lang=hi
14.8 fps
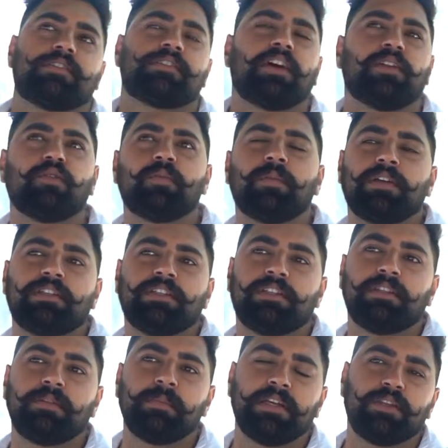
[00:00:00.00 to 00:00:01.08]
सानू भाजी
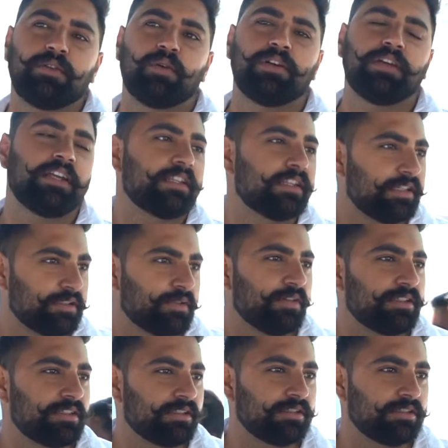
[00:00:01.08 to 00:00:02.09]
मैं दो हज़ार दस में